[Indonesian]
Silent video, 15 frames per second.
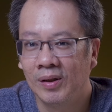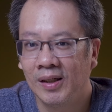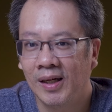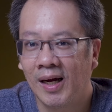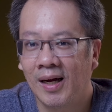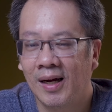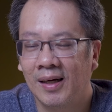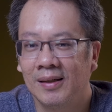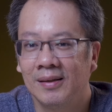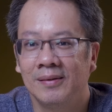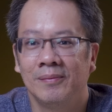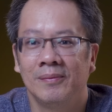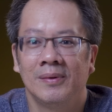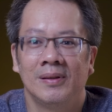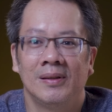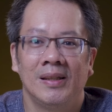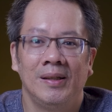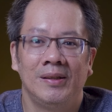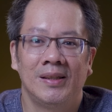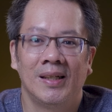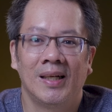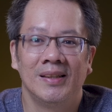Ya,
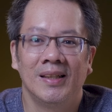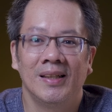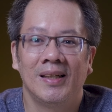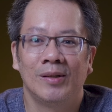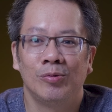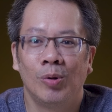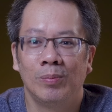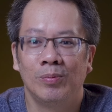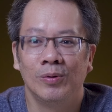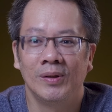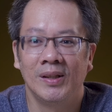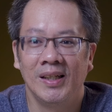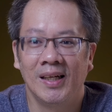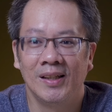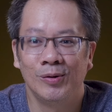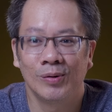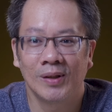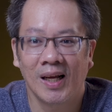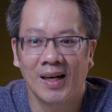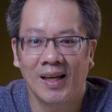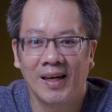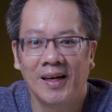istilahnya ya 23
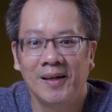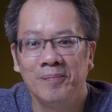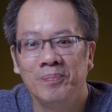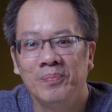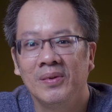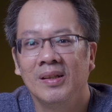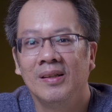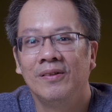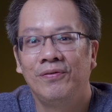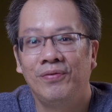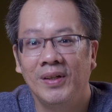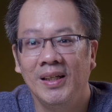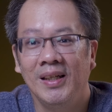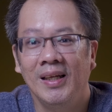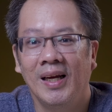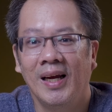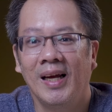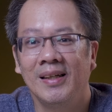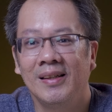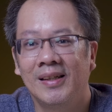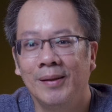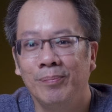juta lah ya. Free
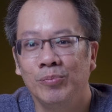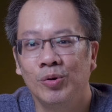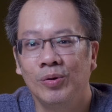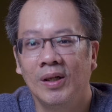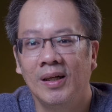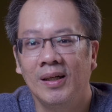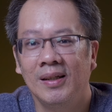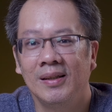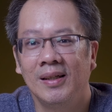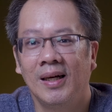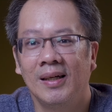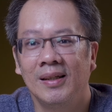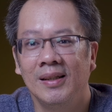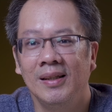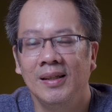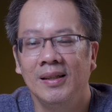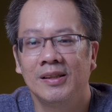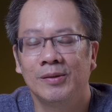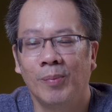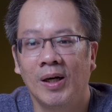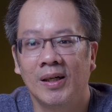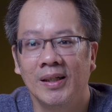hand grip juga dari
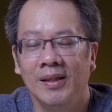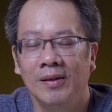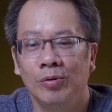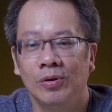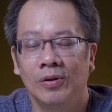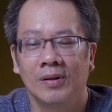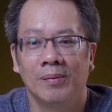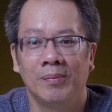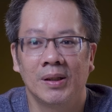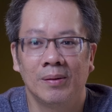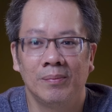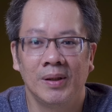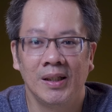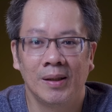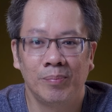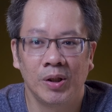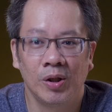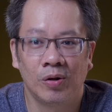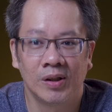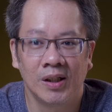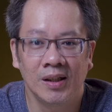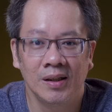Smarik untuk teman-teman yang
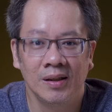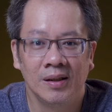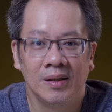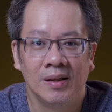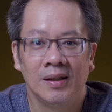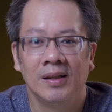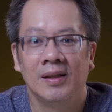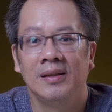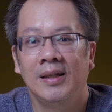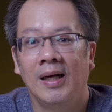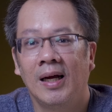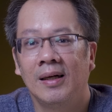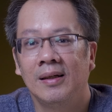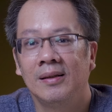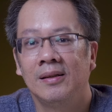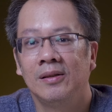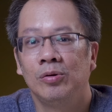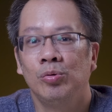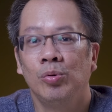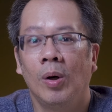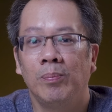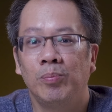pre-order dan
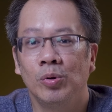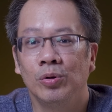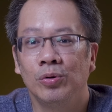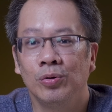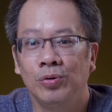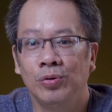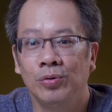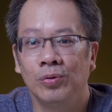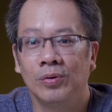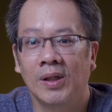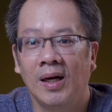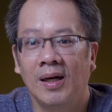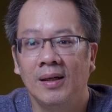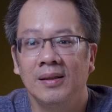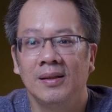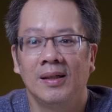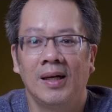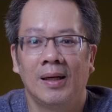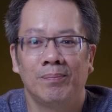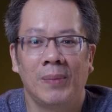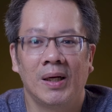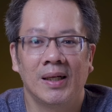27 juta
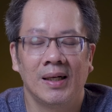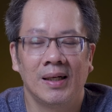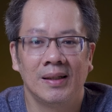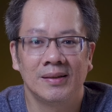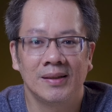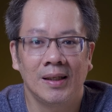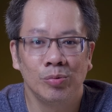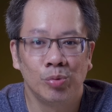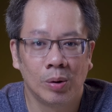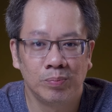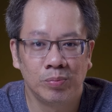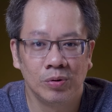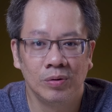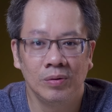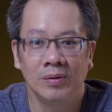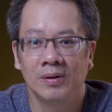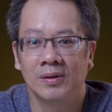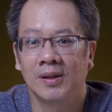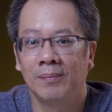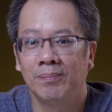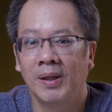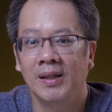dengan paket lensa 20
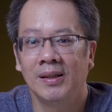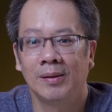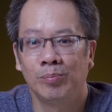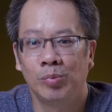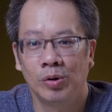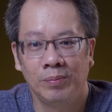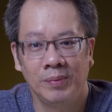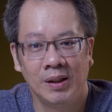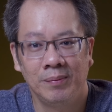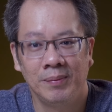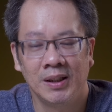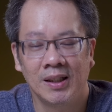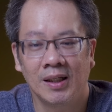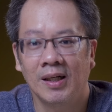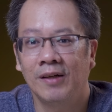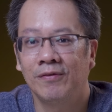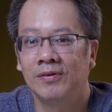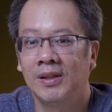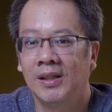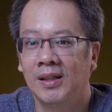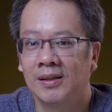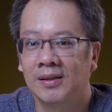sampai 60 mm
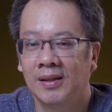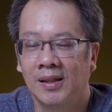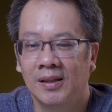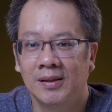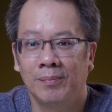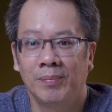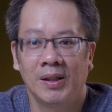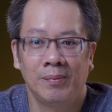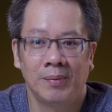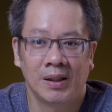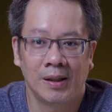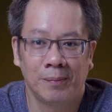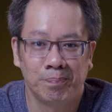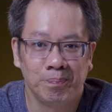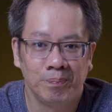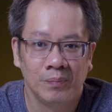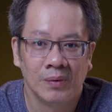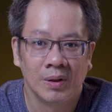f3.5 sampai 56.